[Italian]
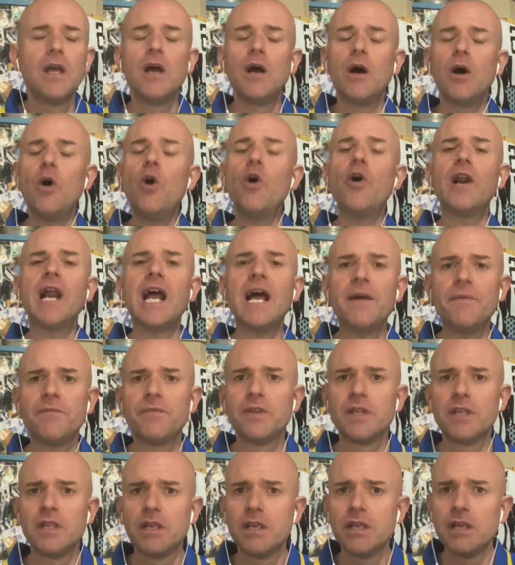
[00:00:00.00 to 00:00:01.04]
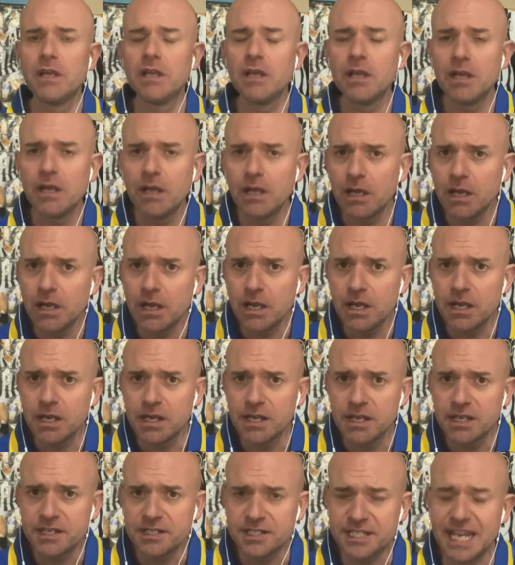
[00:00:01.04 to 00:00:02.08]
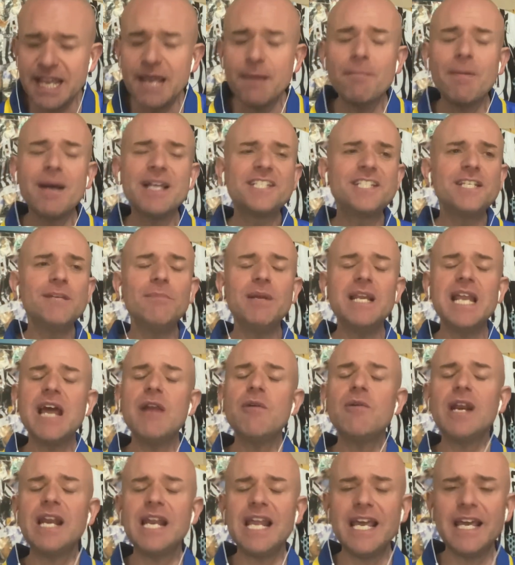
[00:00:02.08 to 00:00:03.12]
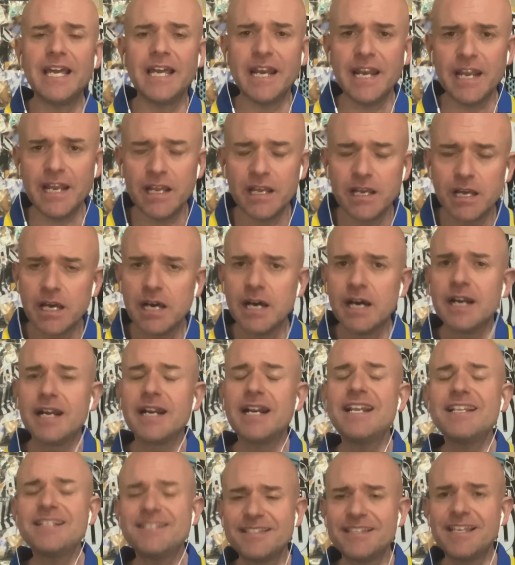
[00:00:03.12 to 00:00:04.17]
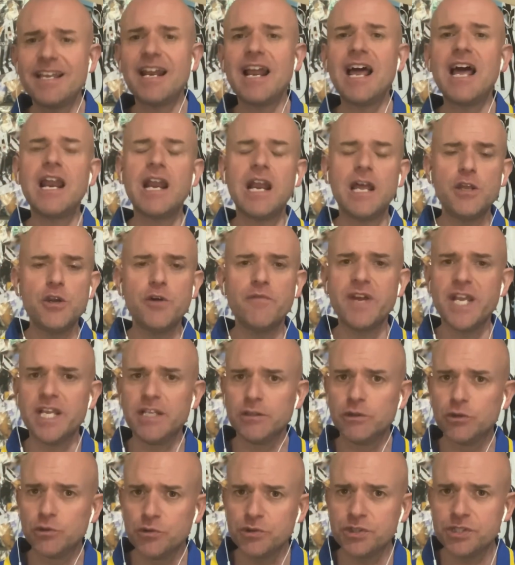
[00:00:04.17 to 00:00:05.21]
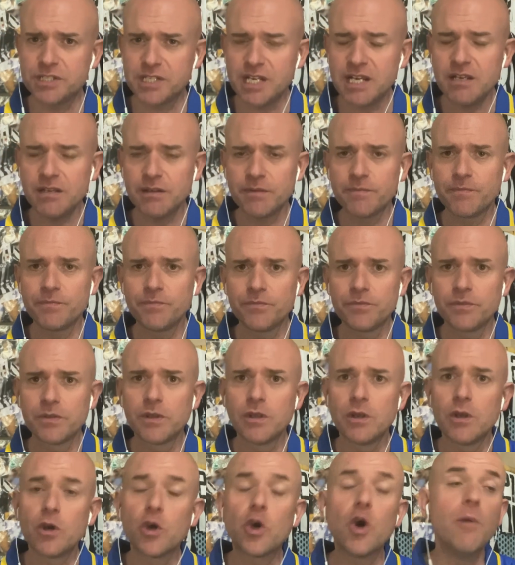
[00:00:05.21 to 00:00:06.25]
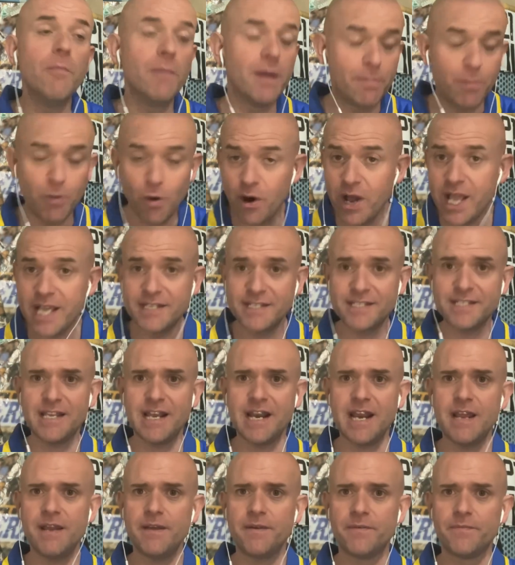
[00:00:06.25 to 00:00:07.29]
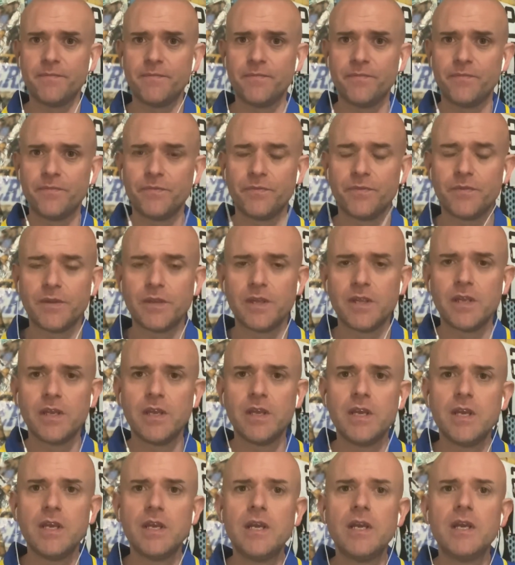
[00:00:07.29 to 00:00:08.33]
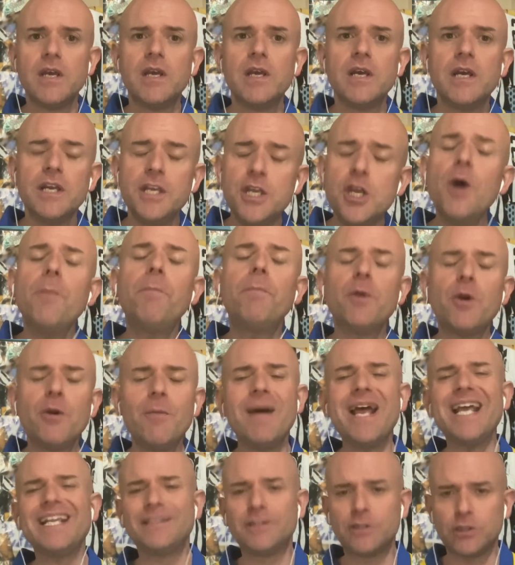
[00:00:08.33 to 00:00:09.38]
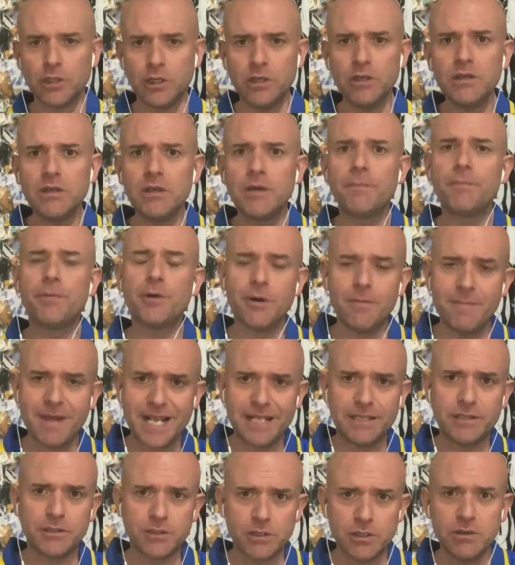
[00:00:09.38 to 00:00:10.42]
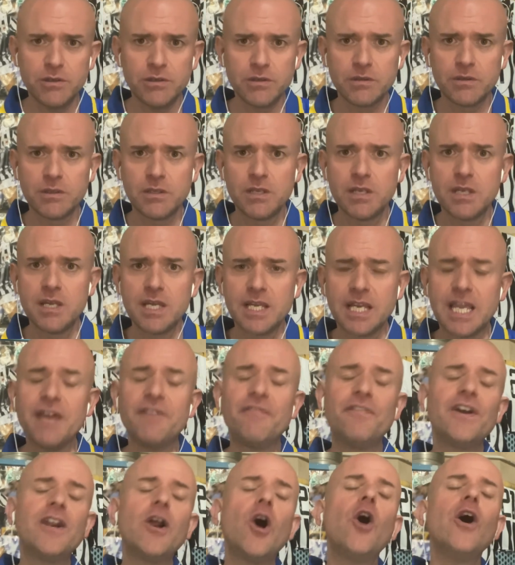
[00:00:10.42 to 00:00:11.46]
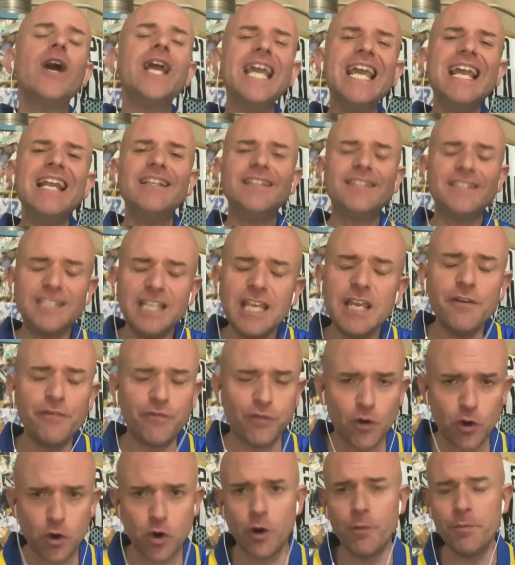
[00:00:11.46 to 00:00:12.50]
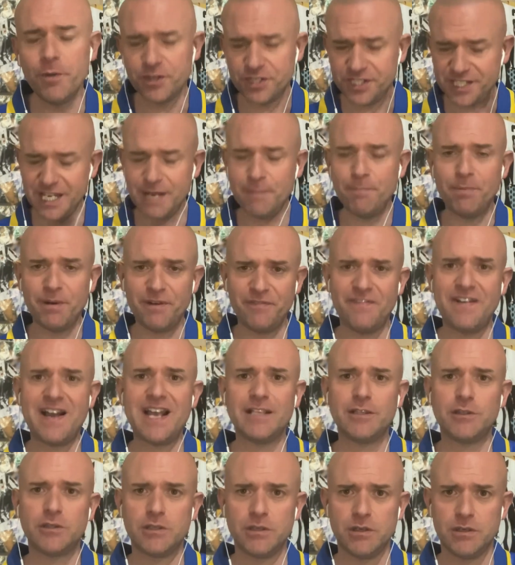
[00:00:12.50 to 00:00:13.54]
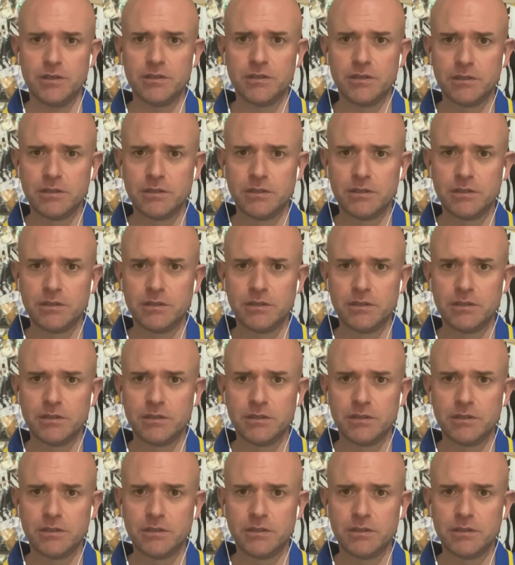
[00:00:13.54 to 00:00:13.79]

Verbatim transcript: Ora, se Massimiliano Allegri resterà alla Juventus, come può essere? Io prometto, prometto, che farò il tifo come ho sempre fatto